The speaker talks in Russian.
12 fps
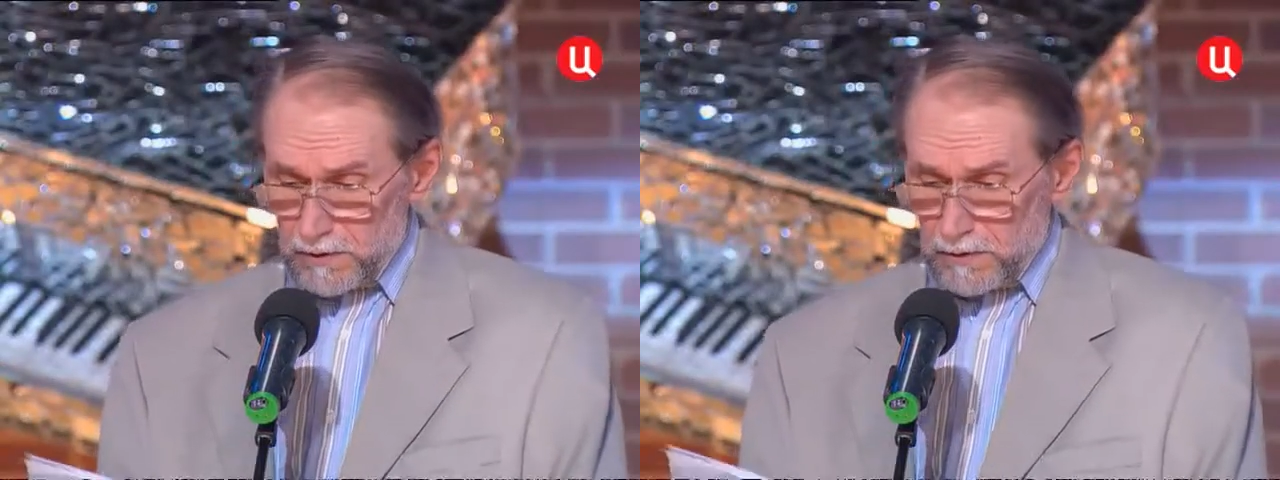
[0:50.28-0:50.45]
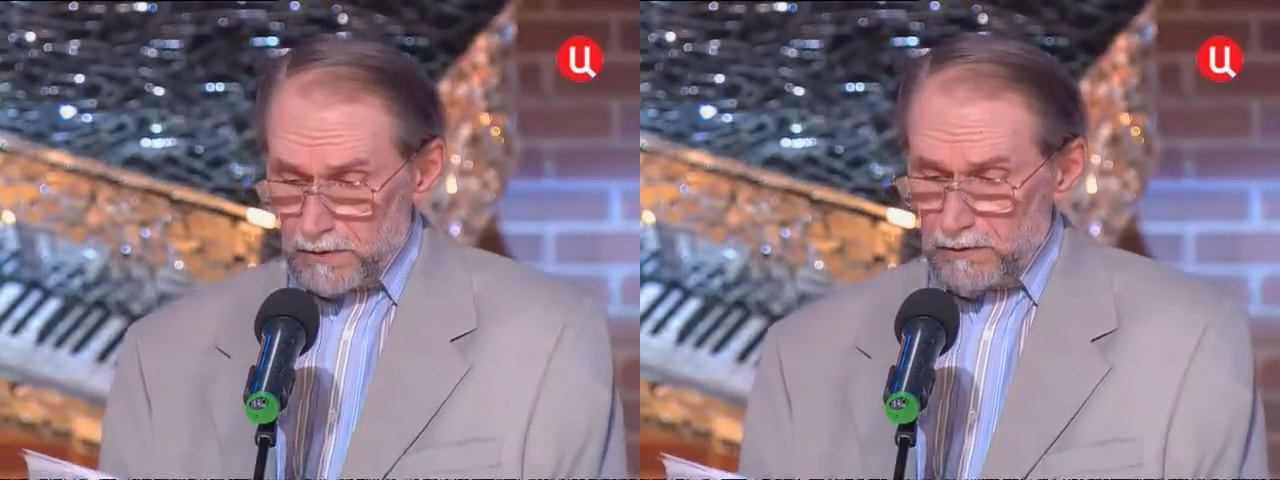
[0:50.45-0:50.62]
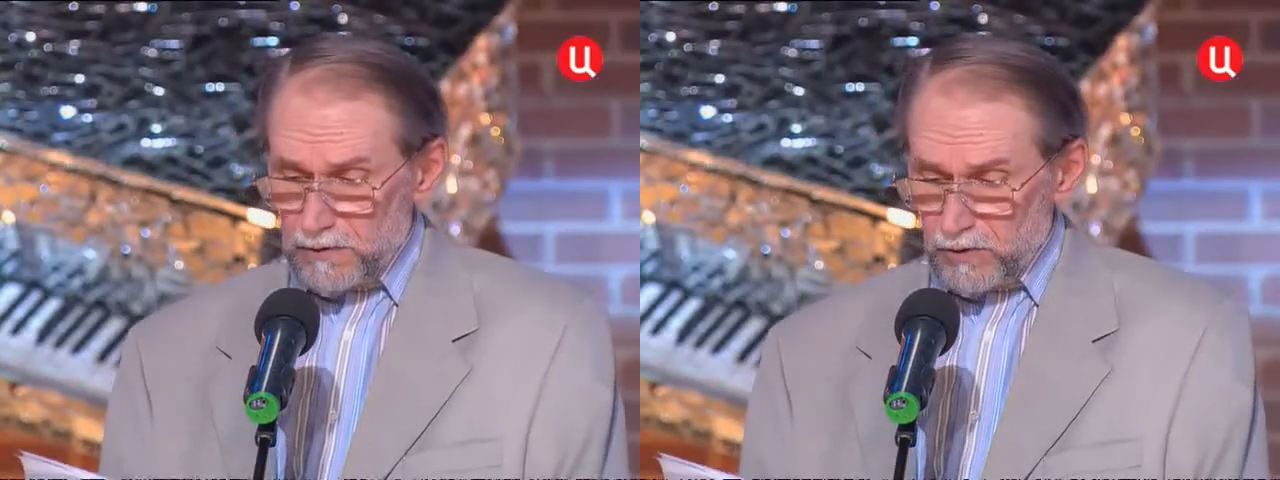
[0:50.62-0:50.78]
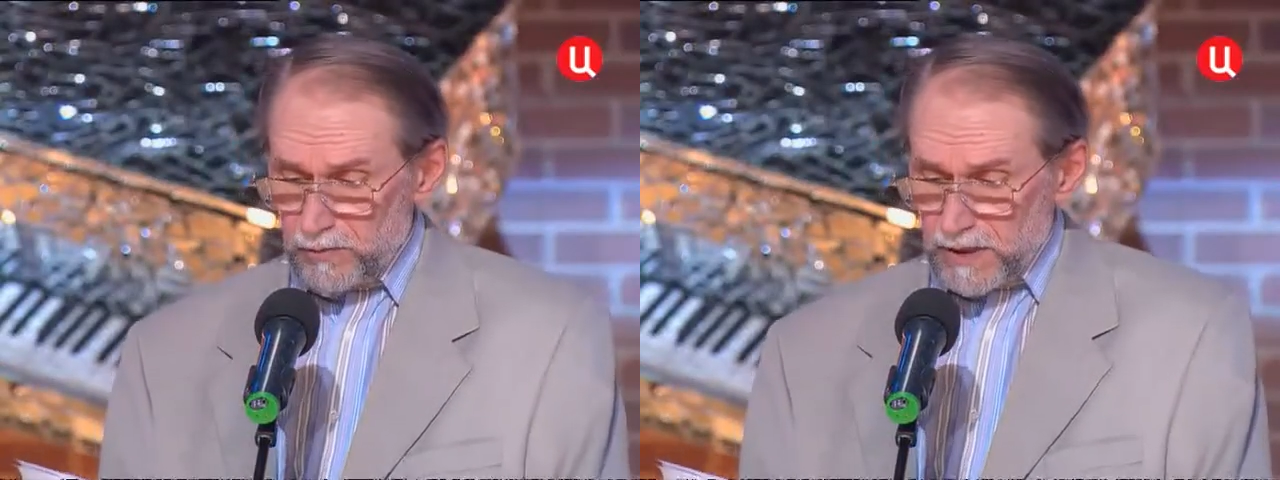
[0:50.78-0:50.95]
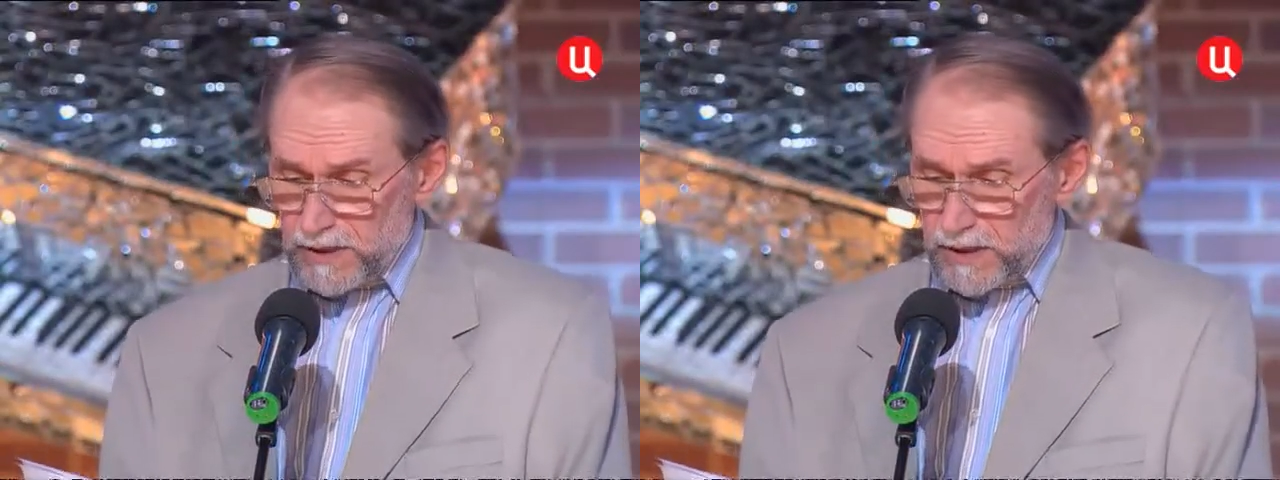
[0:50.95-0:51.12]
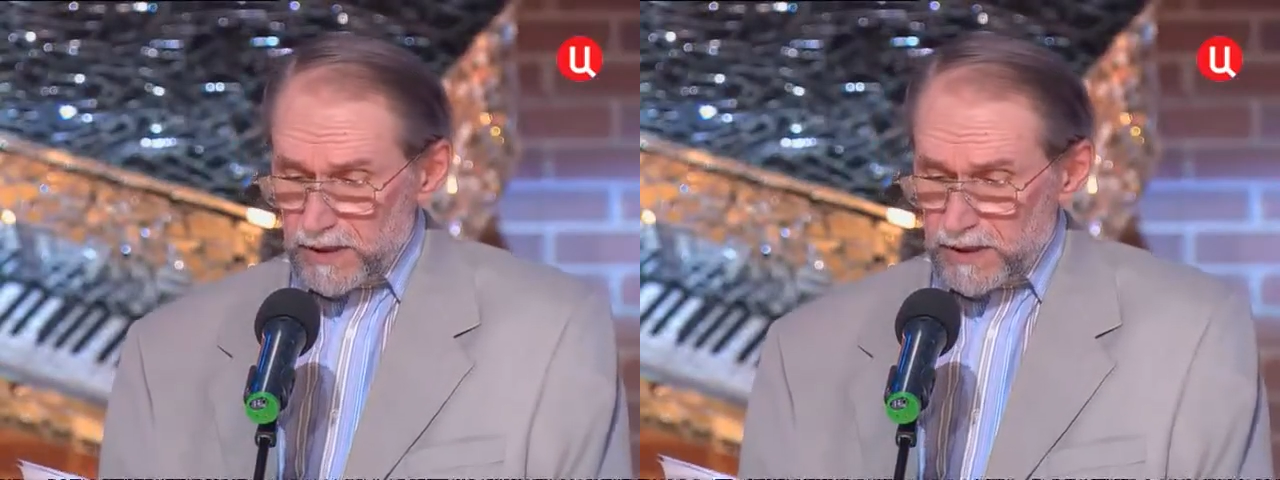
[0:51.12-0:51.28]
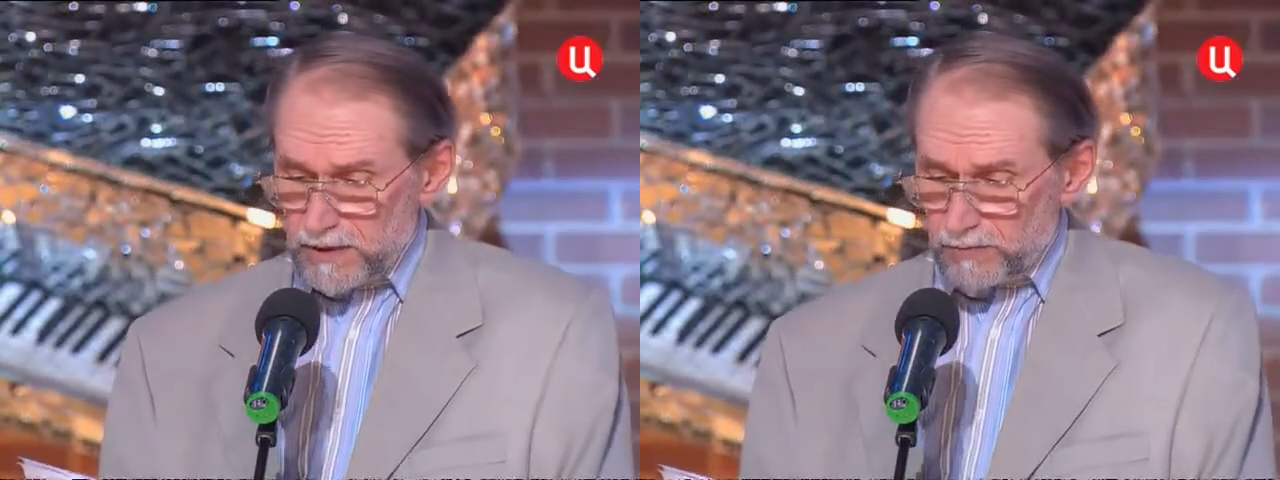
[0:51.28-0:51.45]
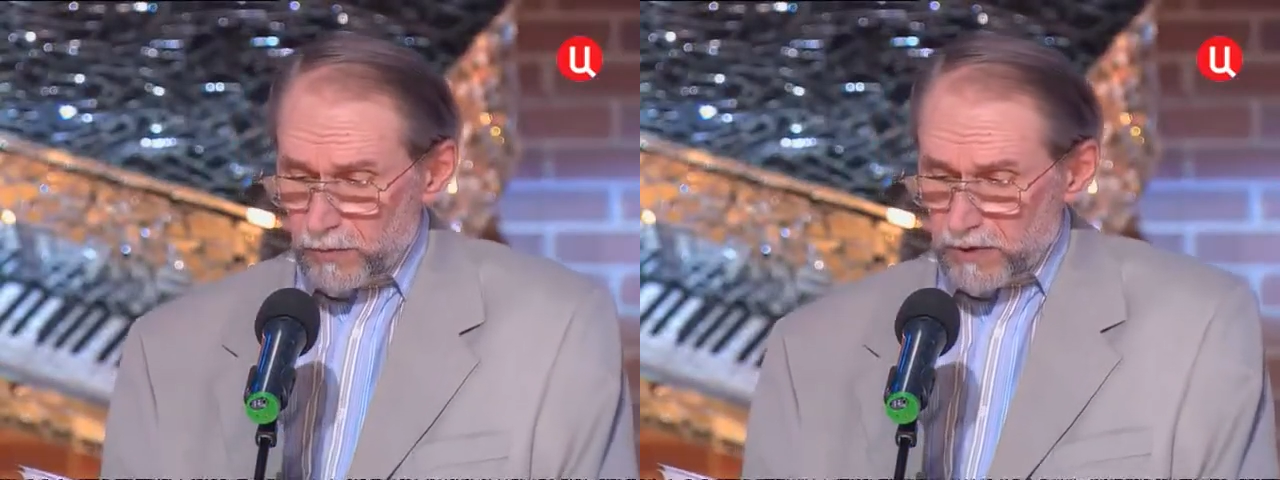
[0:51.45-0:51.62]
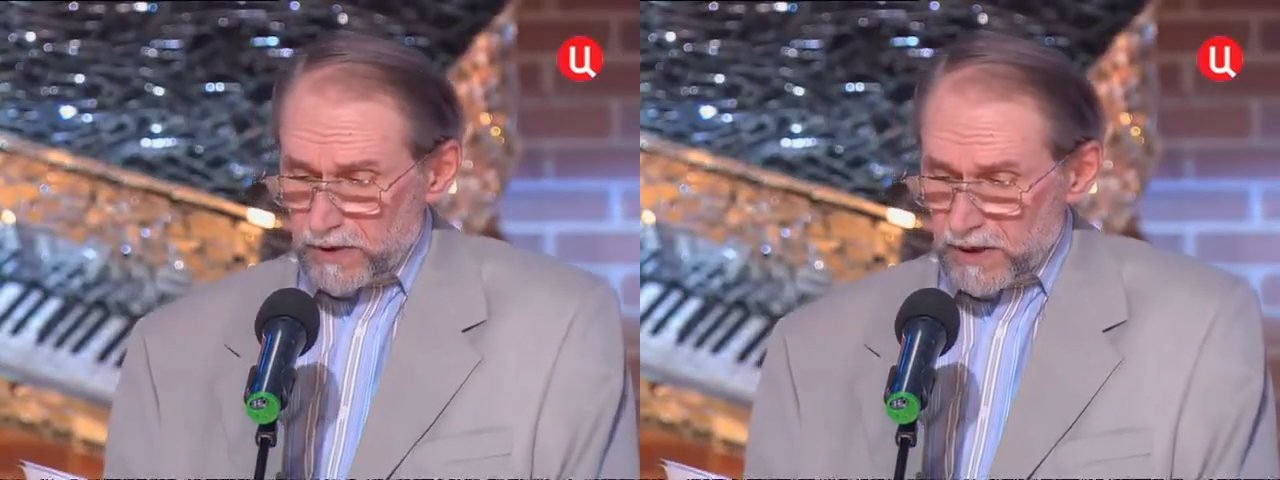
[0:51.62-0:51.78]
Руки у меня дрожат,
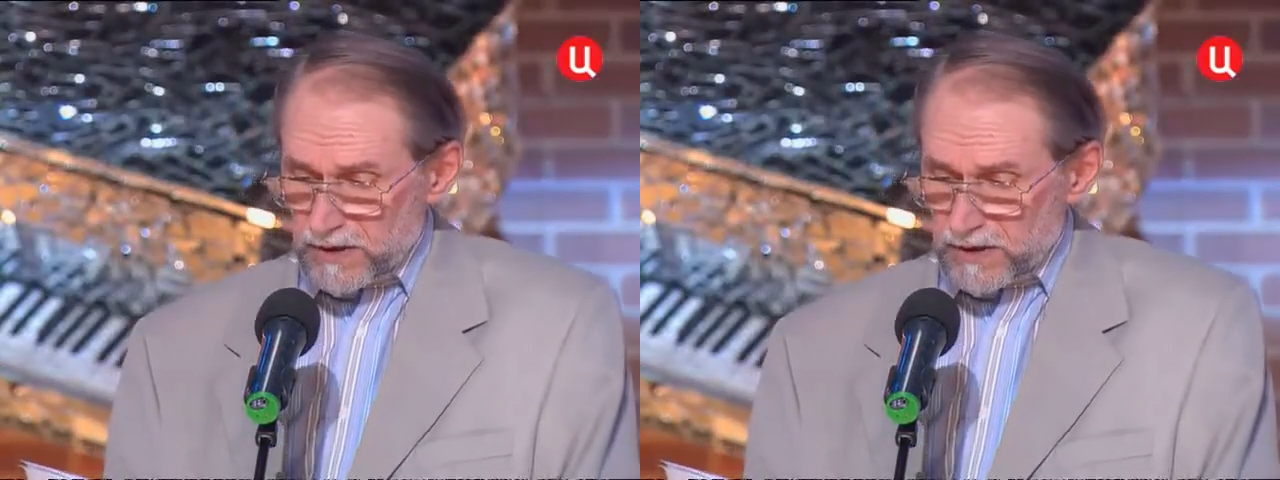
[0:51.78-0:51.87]
морда